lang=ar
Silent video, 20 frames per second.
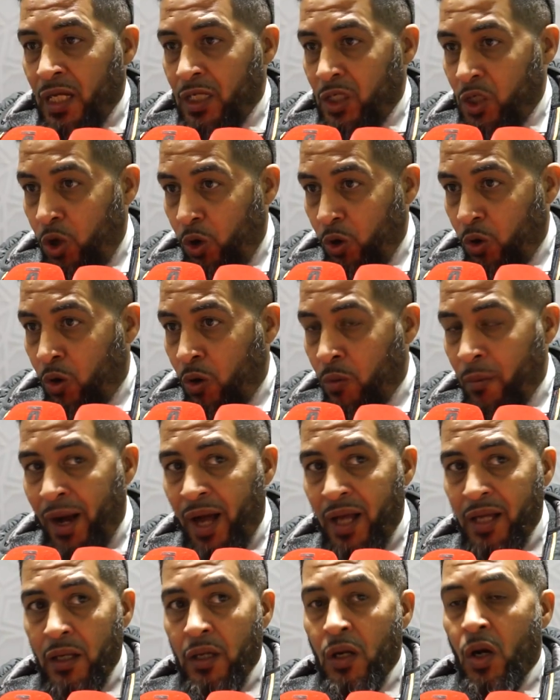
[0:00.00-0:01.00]

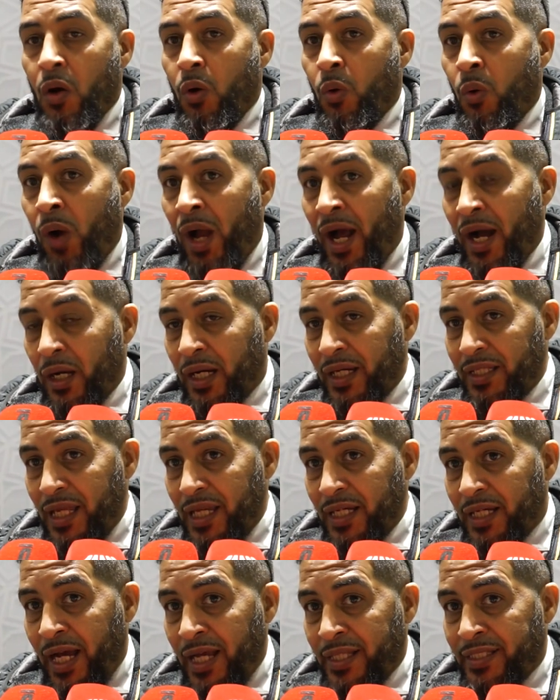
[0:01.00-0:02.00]
للحكومه
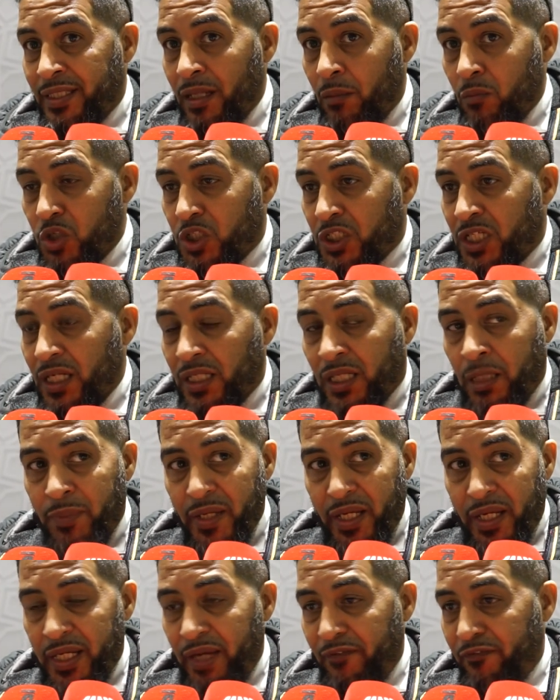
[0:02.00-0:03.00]
وكذلك عندنا مشكل
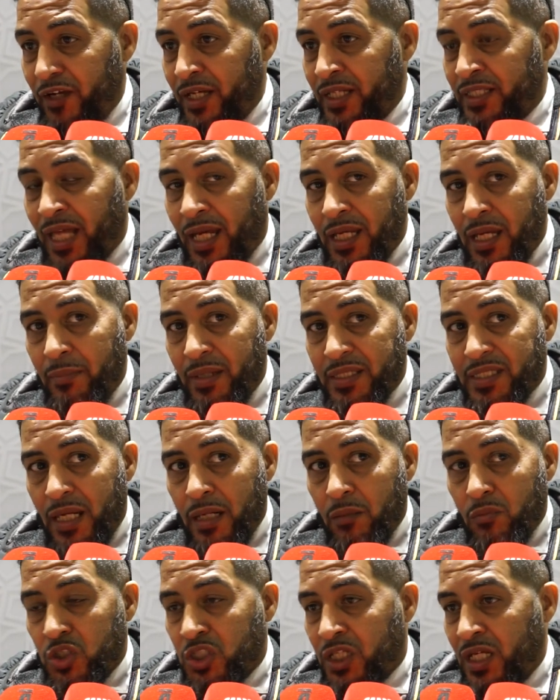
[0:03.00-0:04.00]
كبير حنا في ايطاليا
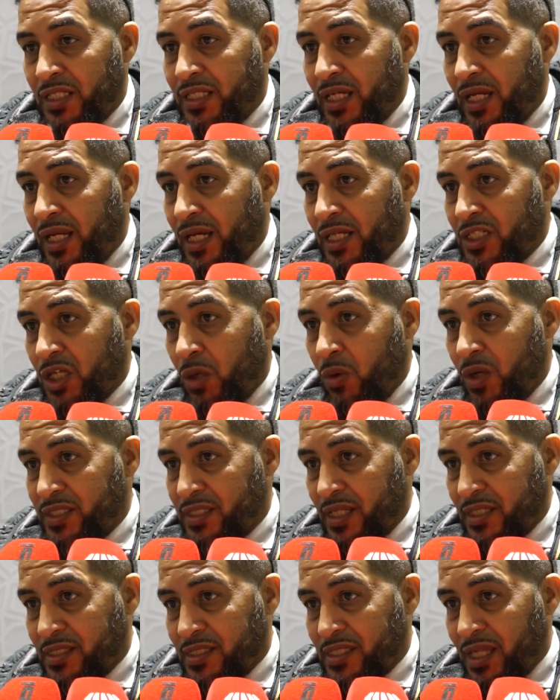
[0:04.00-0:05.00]
مثلا مشكل ديال
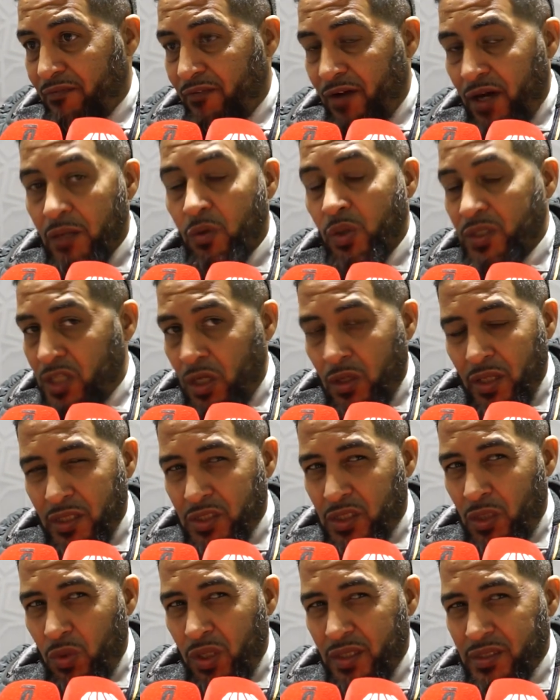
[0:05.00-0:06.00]
جوازات السفر
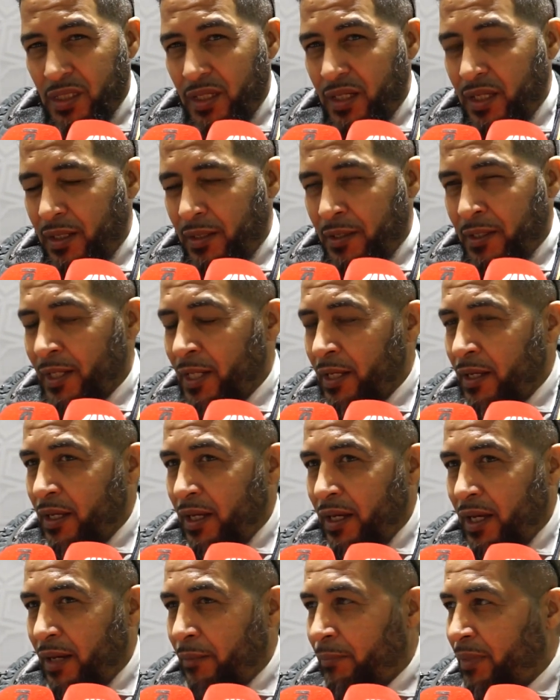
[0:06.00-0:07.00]
جواز آه،
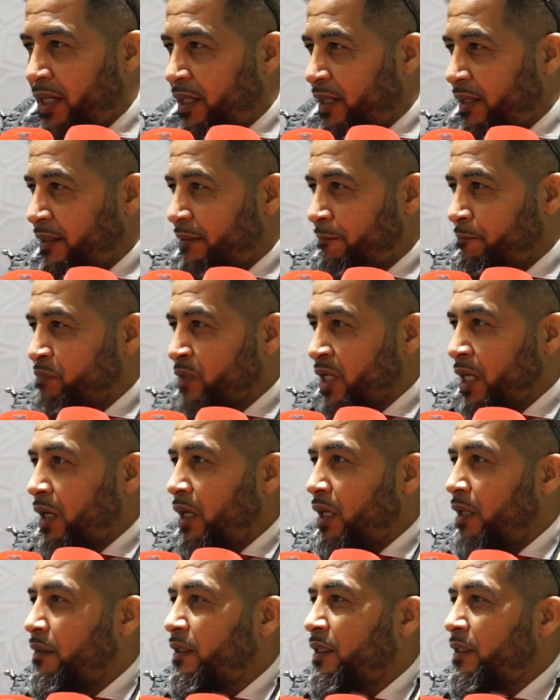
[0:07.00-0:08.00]
آه،
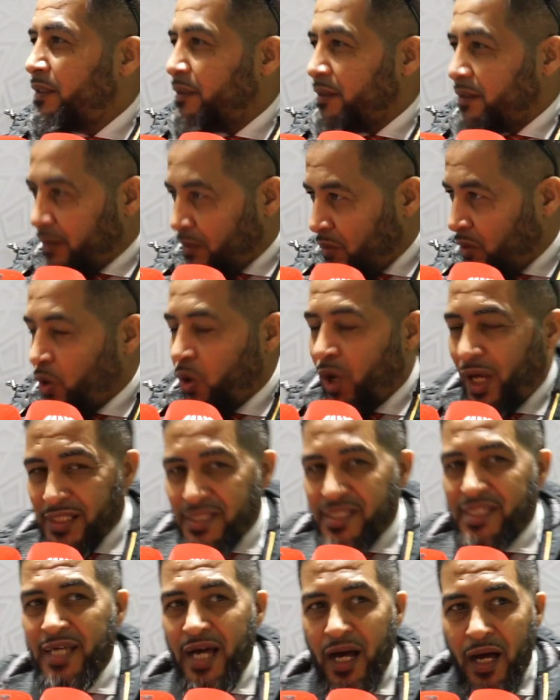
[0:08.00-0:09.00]
رخص
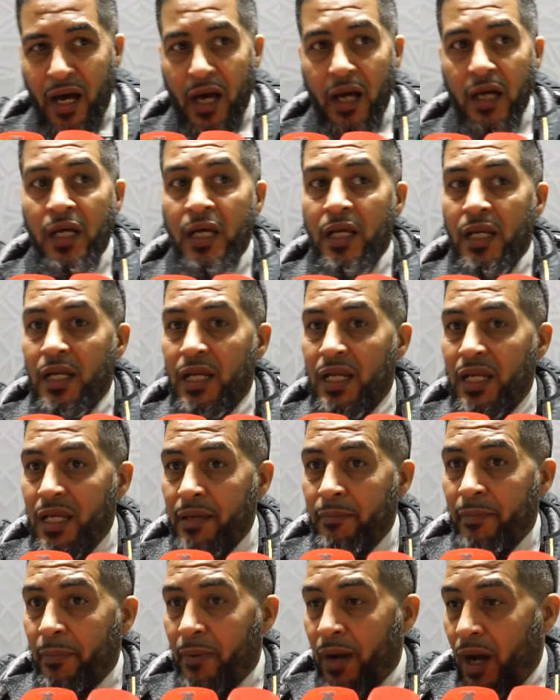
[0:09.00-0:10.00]
السياقه
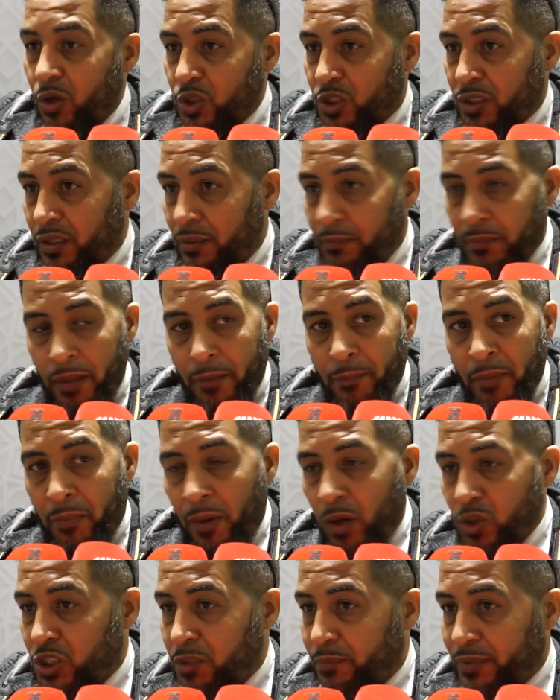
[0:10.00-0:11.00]
اللي ما بقاوش ما
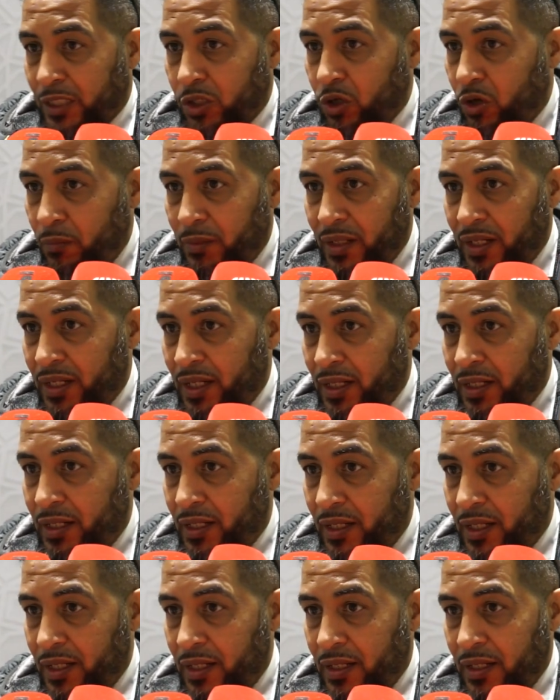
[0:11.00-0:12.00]
بغاوش يبدلوهم
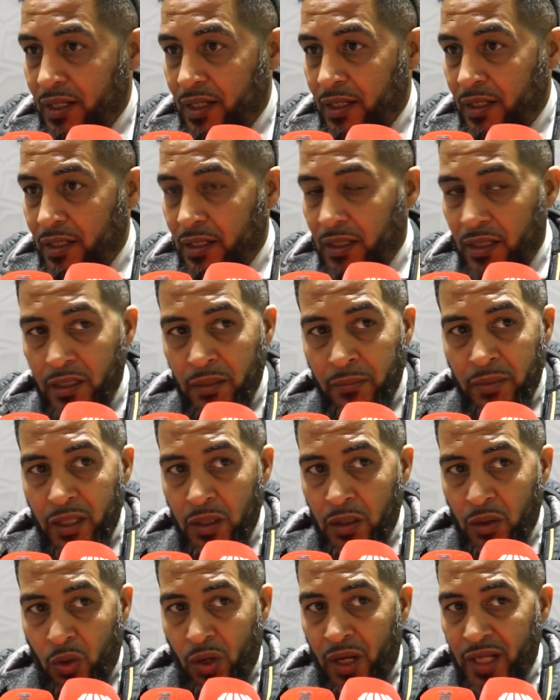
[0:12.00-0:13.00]

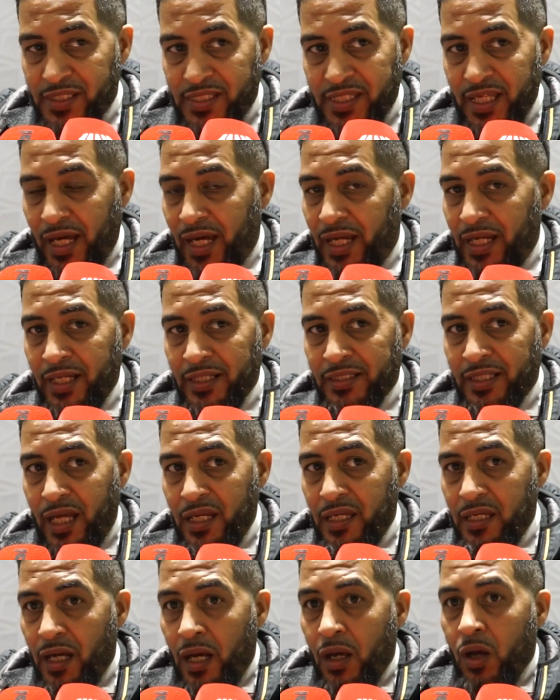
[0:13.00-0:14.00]
لرخص السياقه
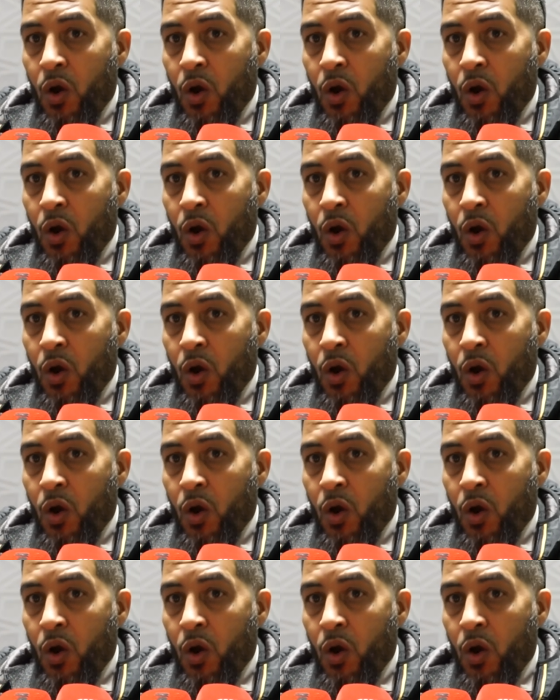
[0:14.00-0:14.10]
الايطاليه